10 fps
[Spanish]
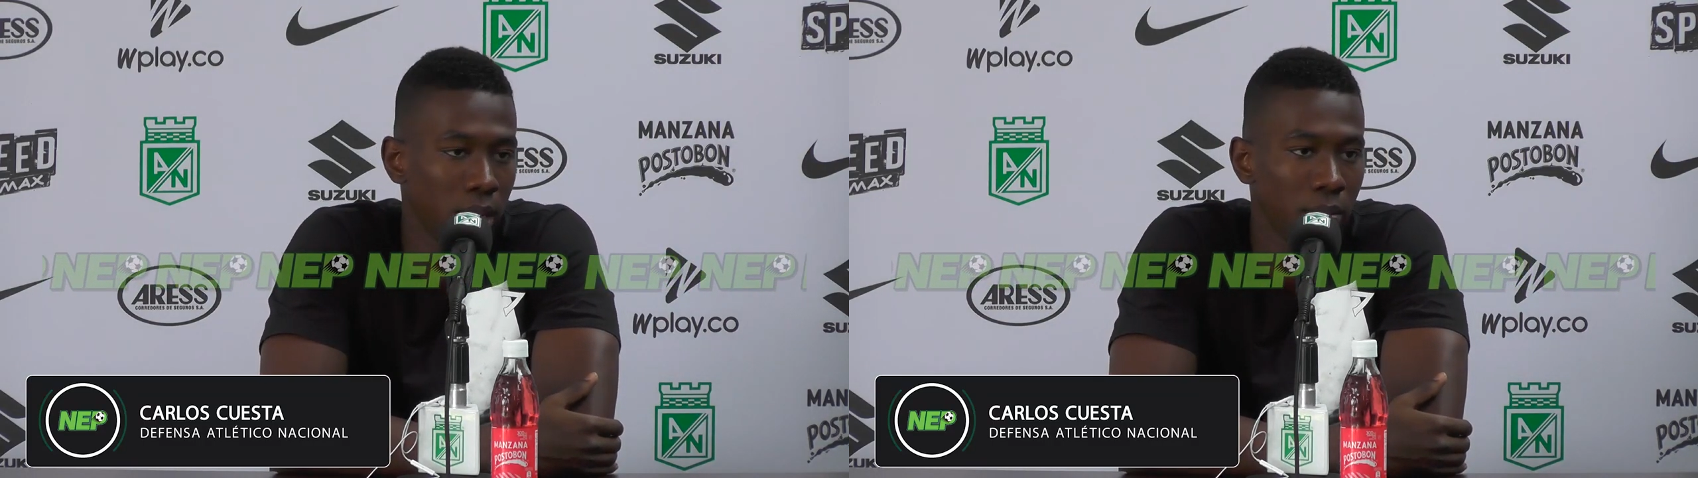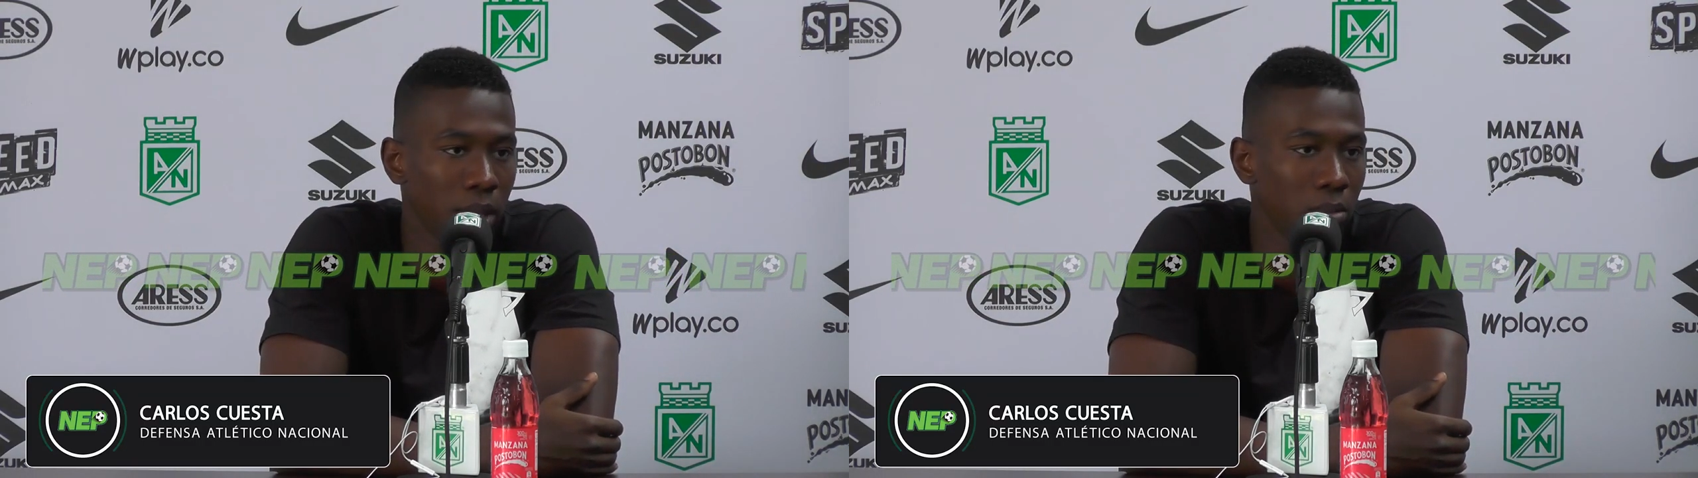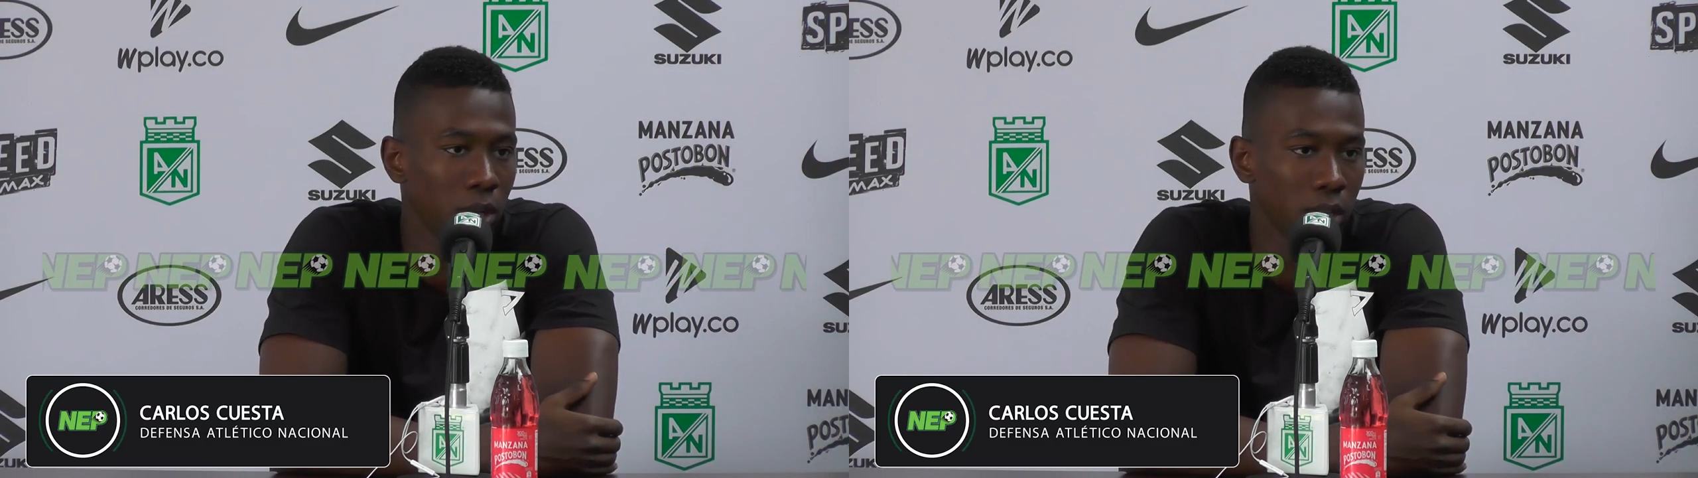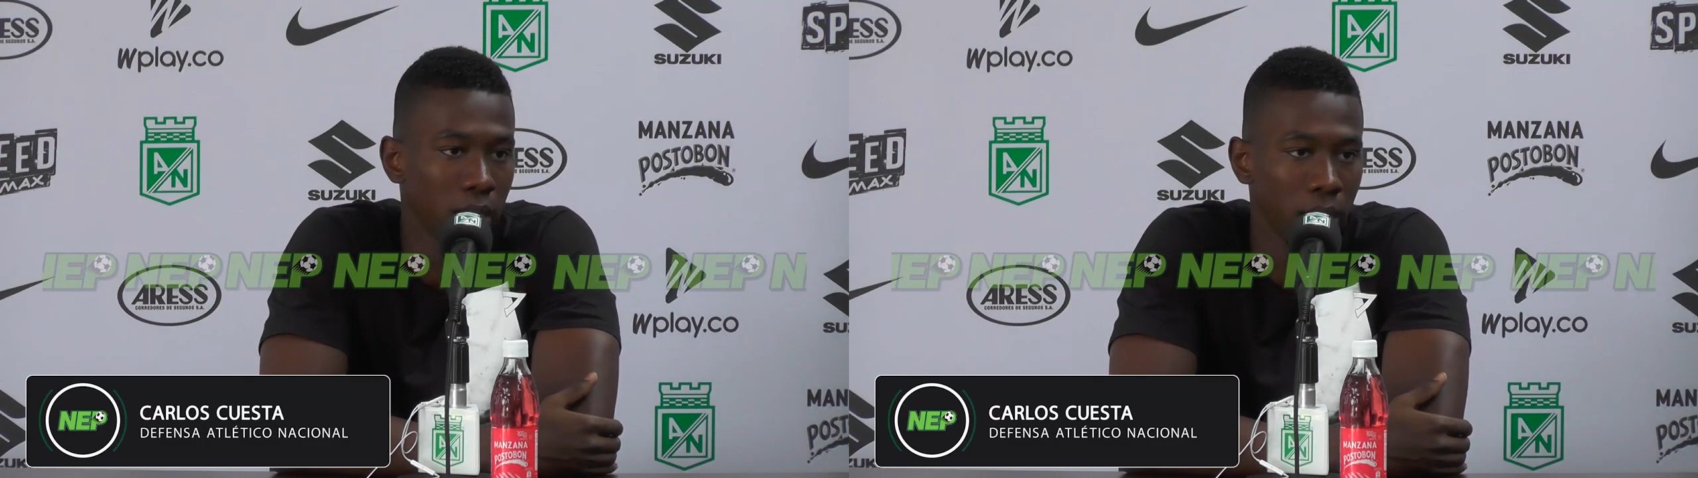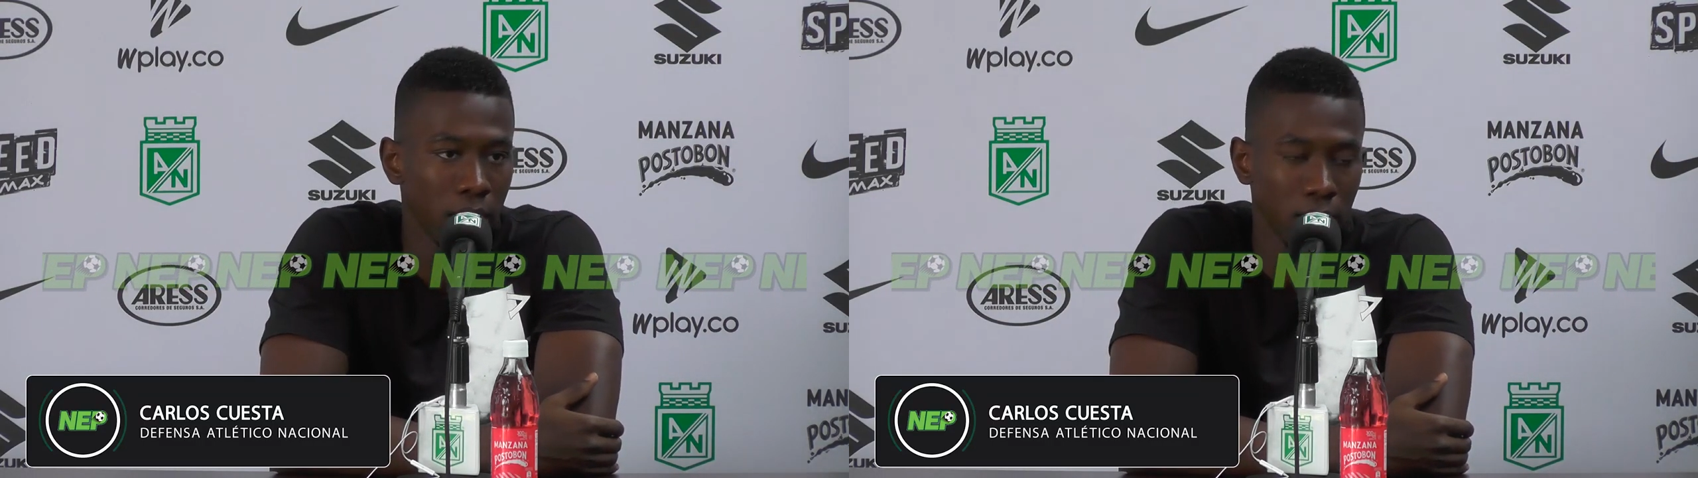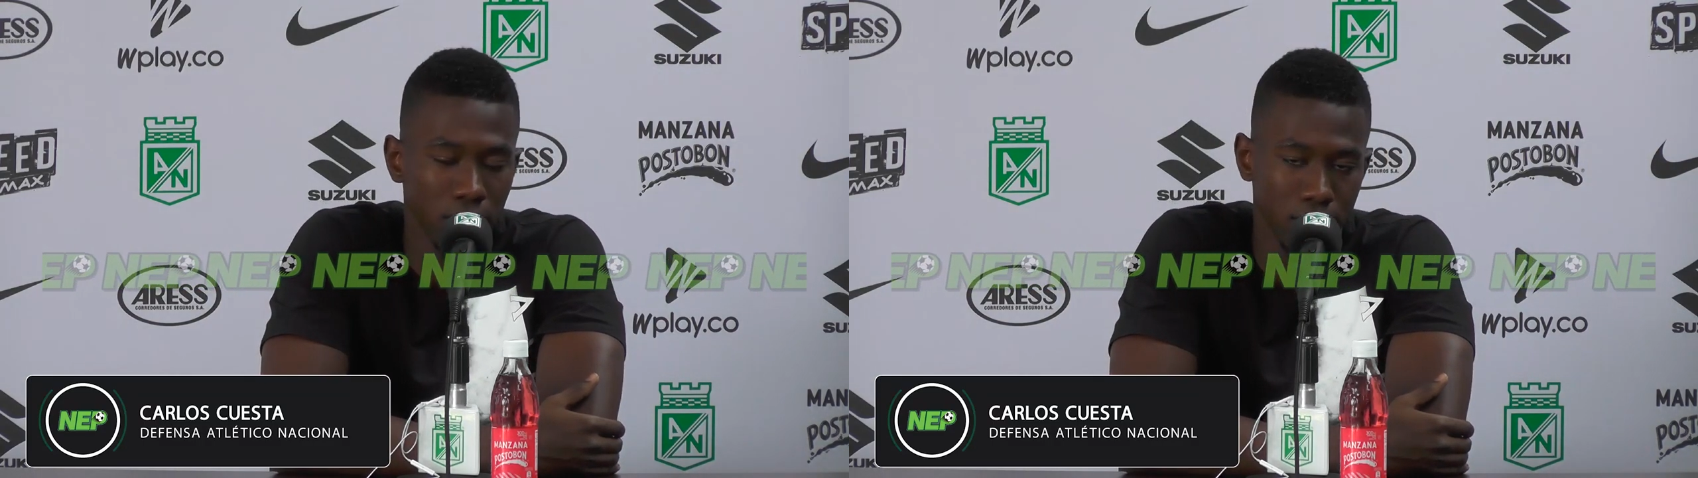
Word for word: el mismo, el que